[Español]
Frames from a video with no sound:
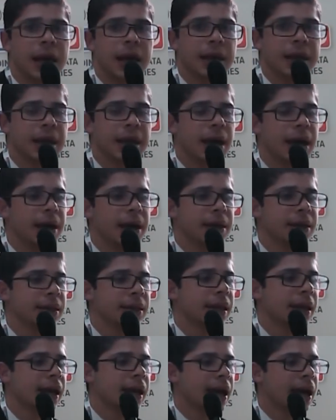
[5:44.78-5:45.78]
idea es
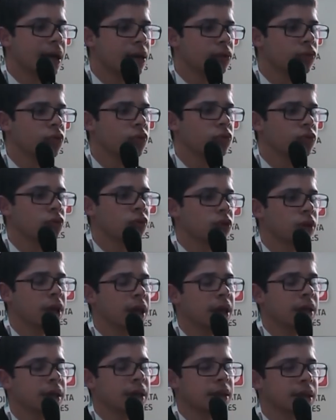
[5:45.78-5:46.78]
que cada solución de
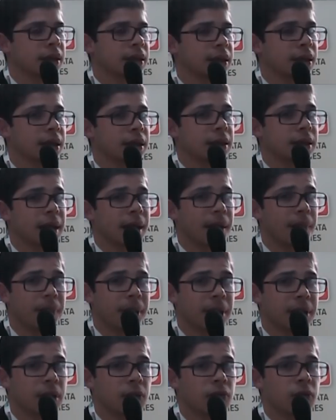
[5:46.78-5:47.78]
data center sea
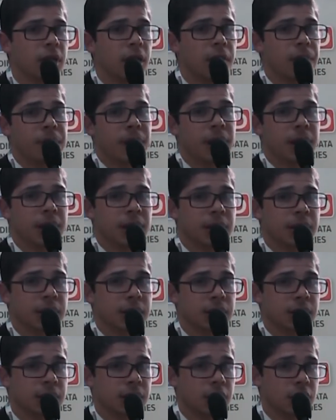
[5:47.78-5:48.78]
particular para el data
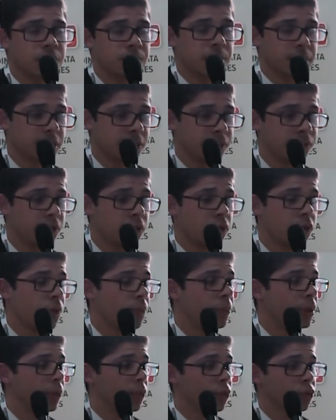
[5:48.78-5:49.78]
center específico.
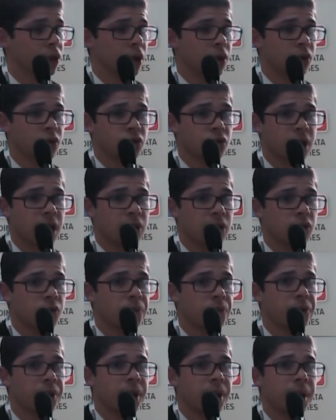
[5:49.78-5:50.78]
Vimos en los casos,
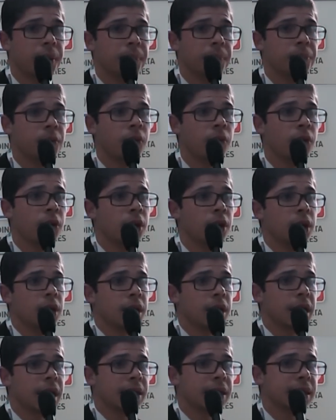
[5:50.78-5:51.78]
por ejemplo,
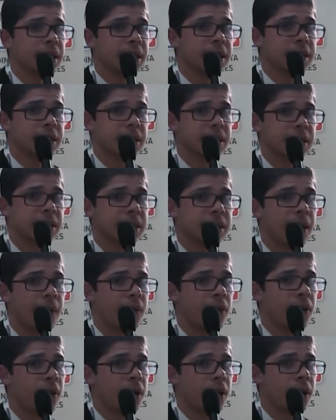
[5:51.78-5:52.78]
que se
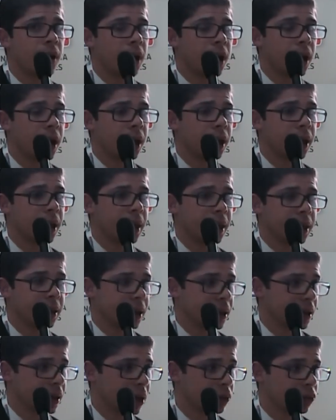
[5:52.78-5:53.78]
necesitaba en
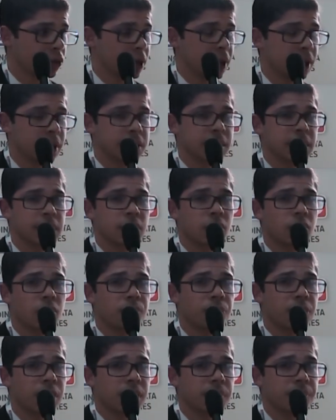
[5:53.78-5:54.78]
el caso del data center
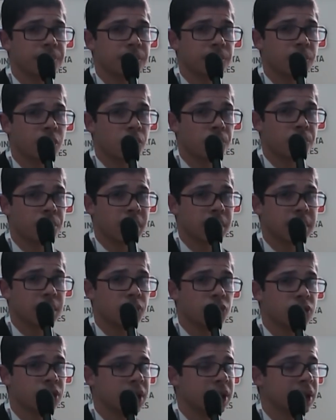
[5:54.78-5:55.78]

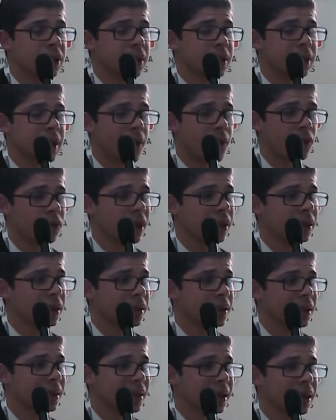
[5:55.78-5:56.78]
corporativo se necesitaba un data
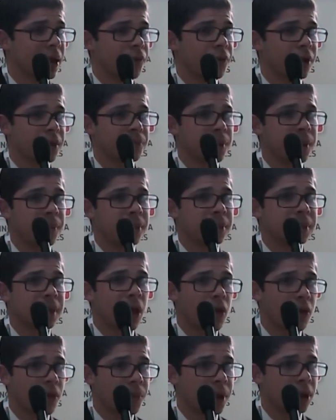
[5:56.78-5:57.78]
center que fuera
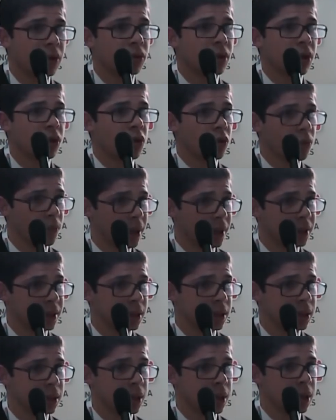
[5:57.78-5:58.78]
implementado en menos de dos
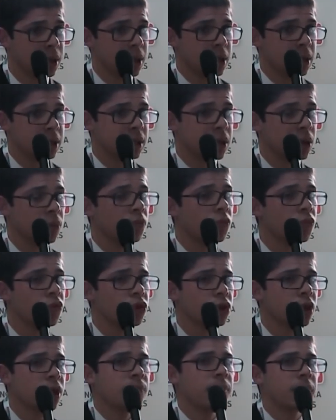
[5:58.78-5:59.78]
meses, sin
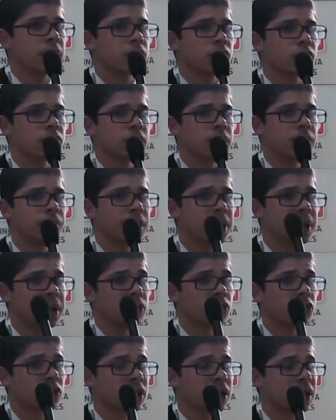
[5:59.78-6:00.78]
mucha invasión civil,
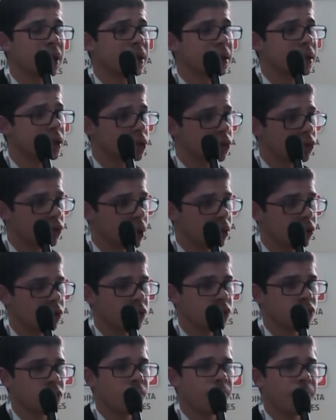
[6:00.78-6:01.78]
entonces existe una
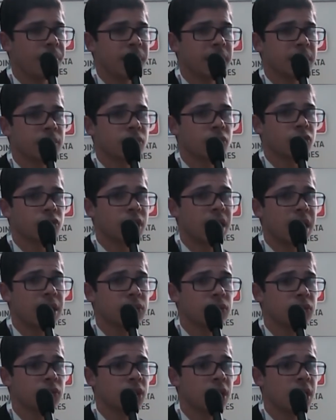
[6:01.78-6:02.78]
solución para estos
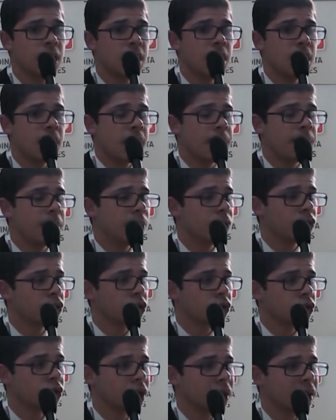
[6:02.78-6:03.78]
casos. Vimos
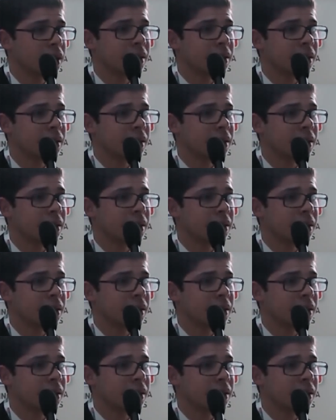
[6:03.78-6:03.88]
otros data